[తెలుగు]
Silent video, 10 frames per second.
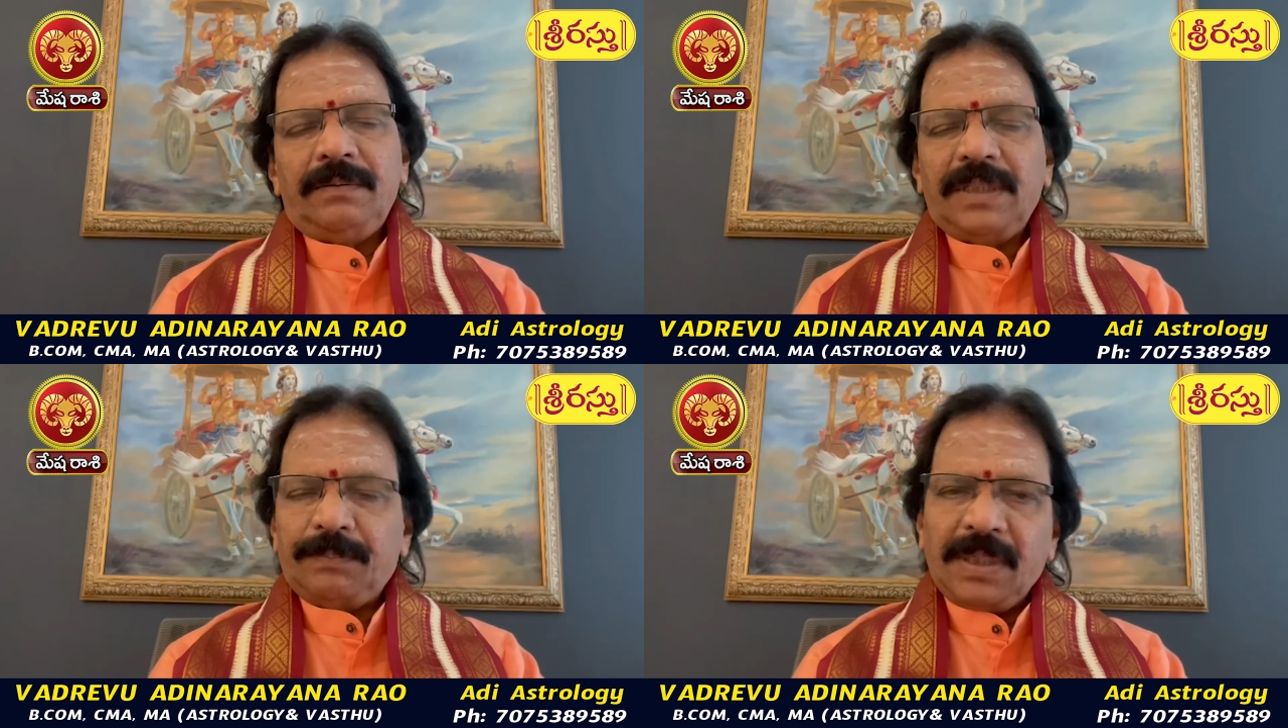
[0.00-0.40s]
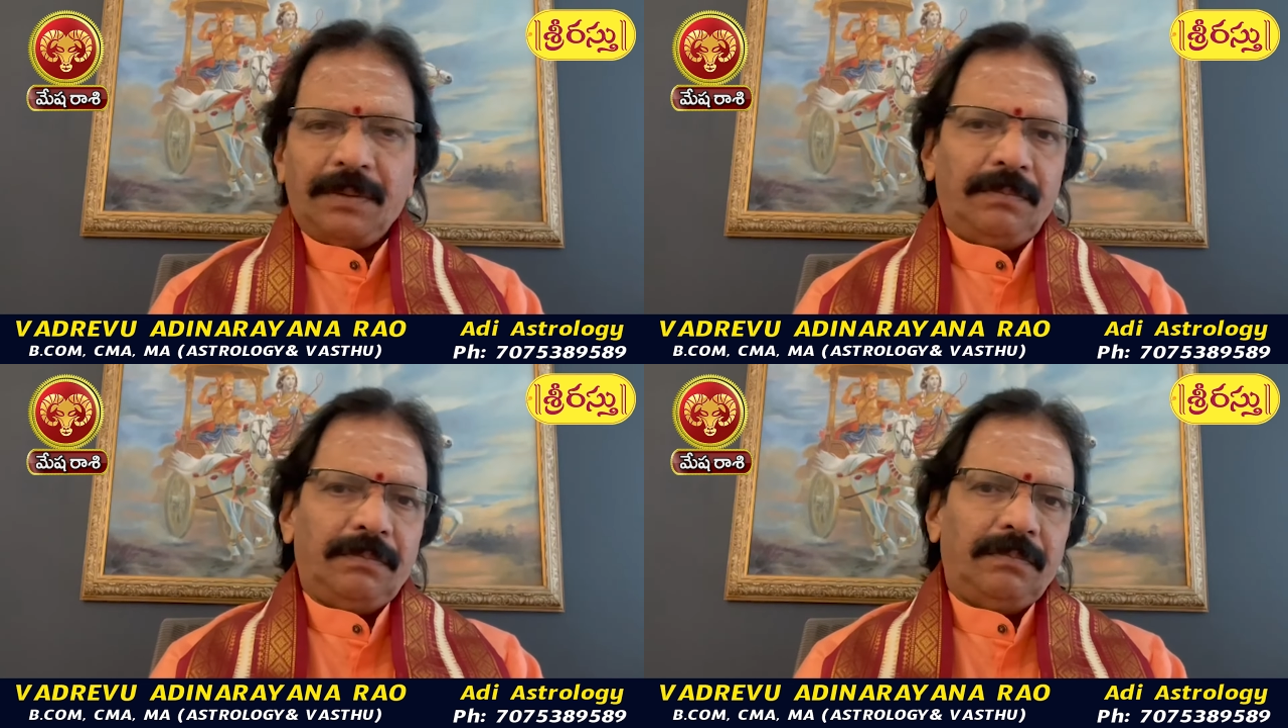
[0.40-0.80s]
చెప్తాను
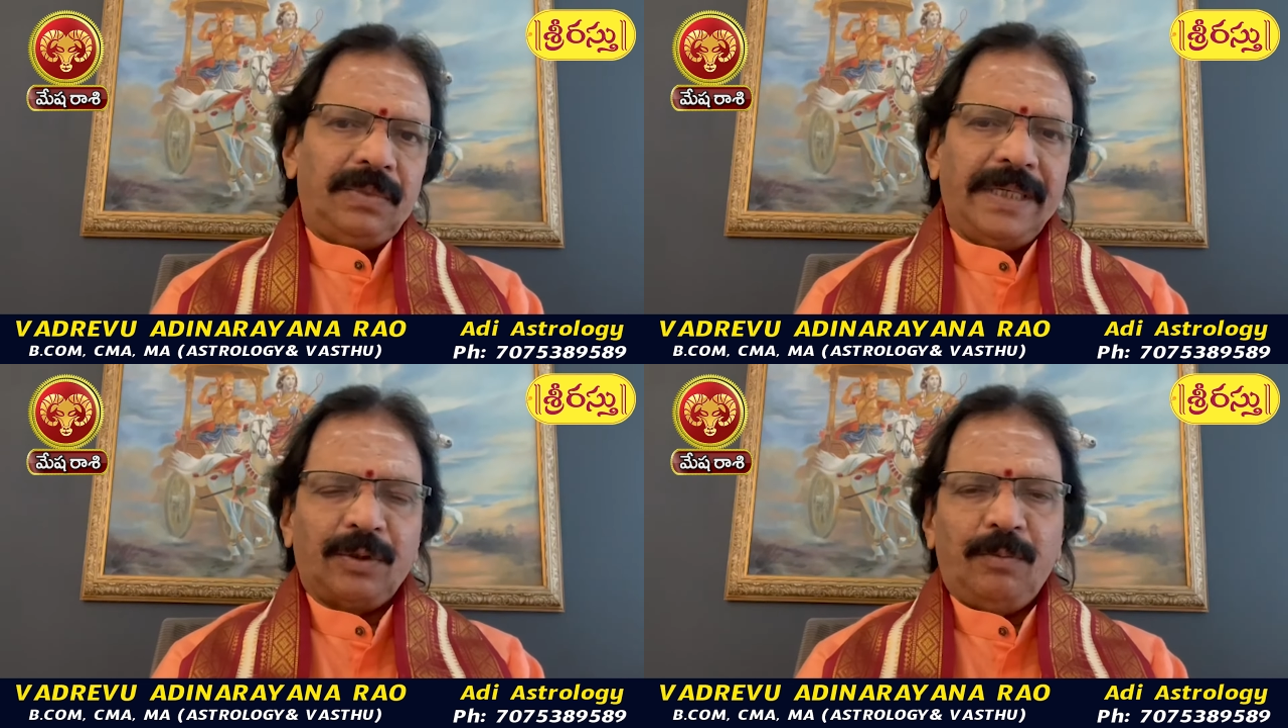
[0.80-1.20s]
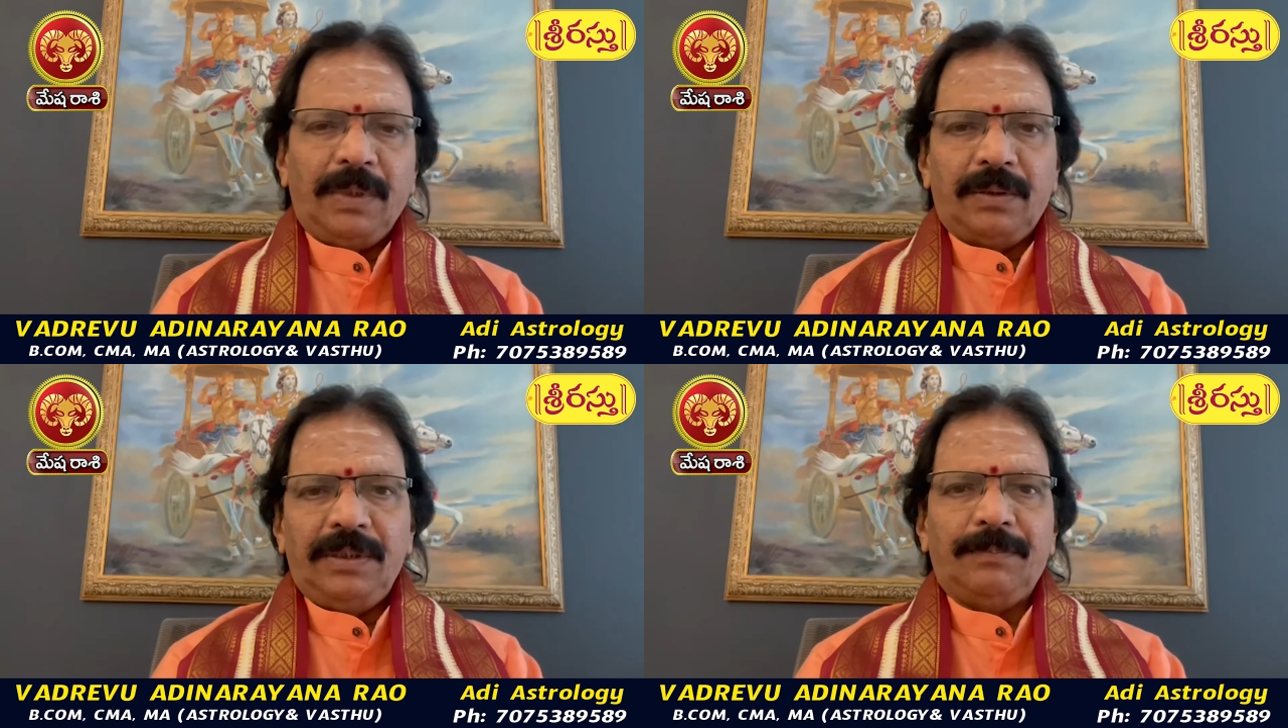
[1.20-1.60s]
జాతకం
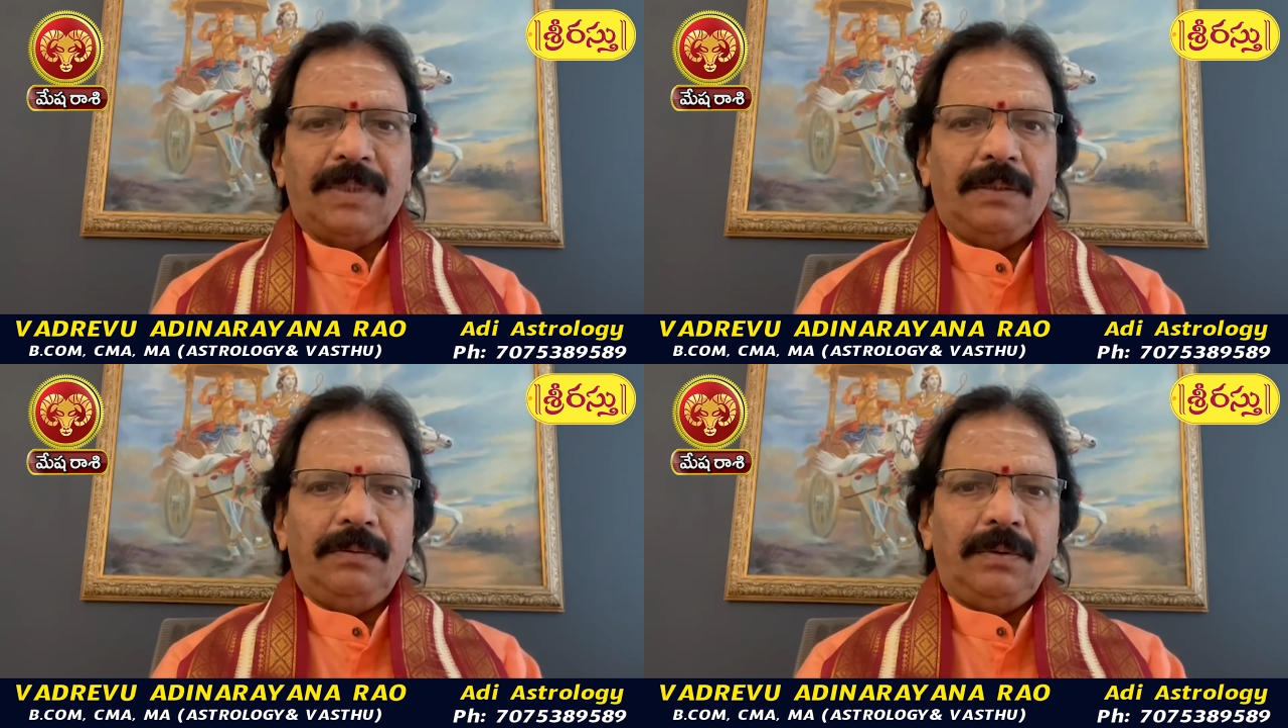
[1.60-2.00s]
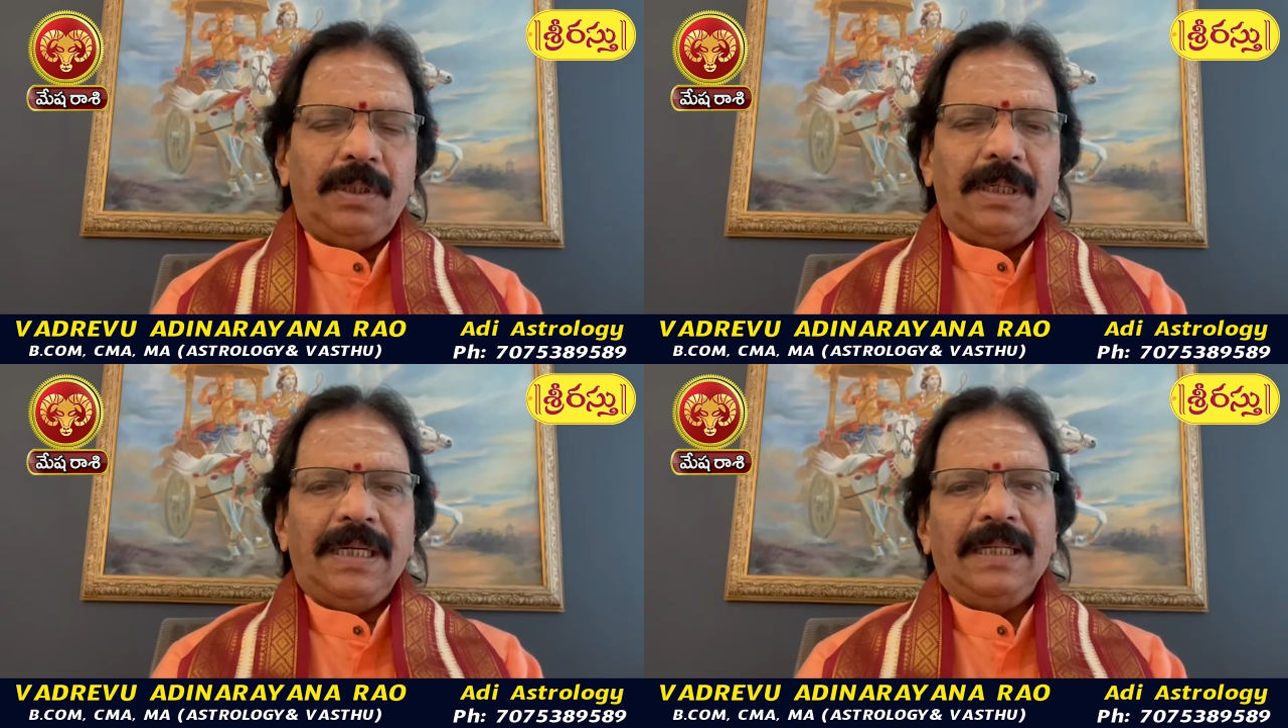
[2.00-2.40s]
మొత్తం చెప్తాను
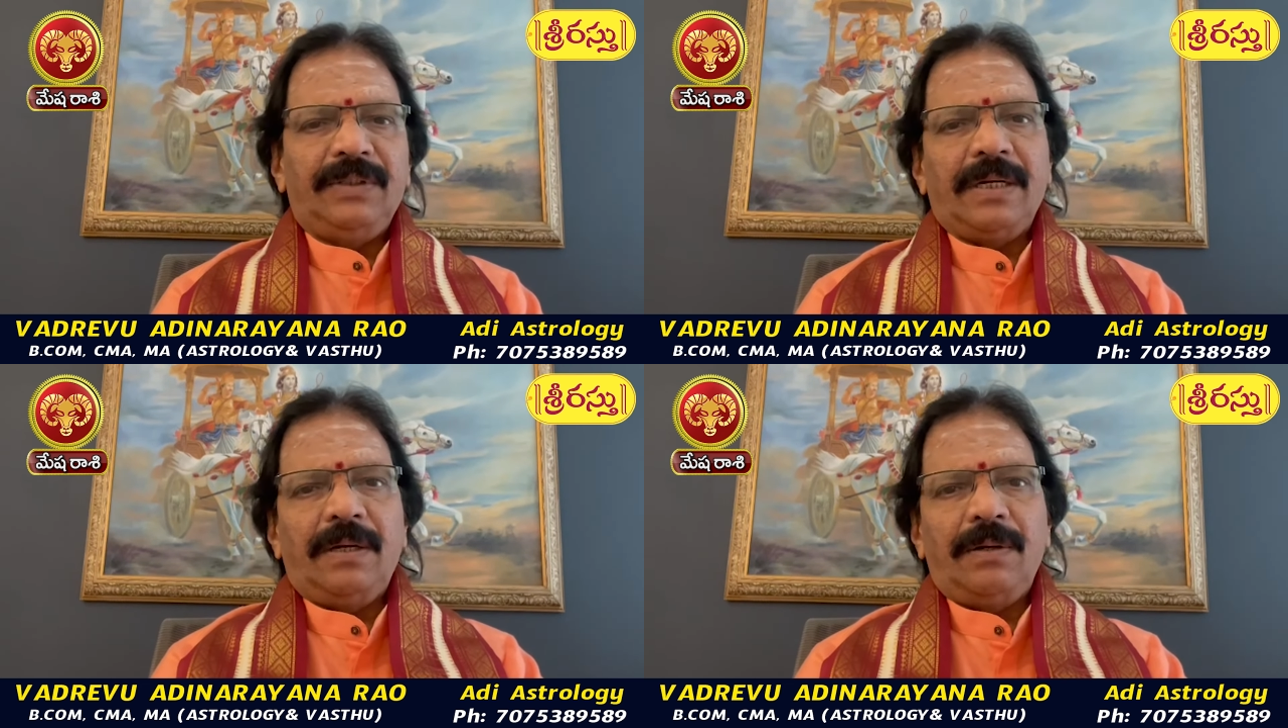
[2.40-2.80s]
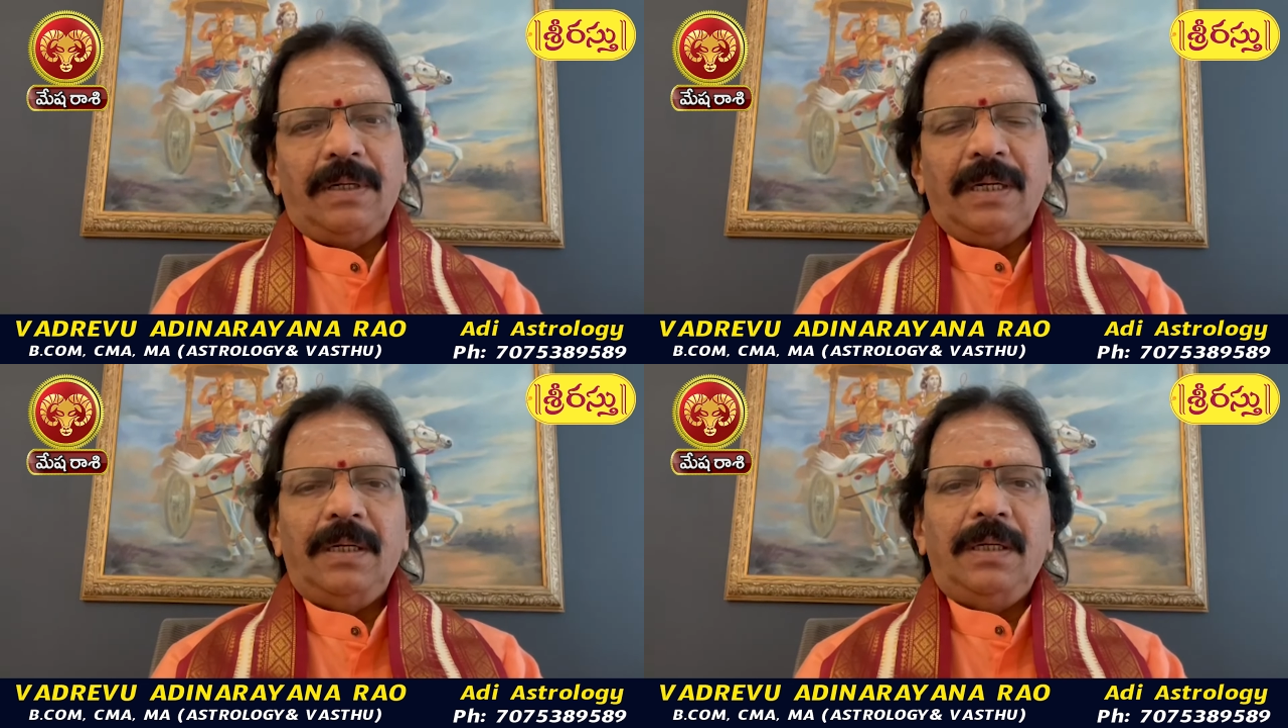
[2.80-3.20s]
అది అంతేకాకుండా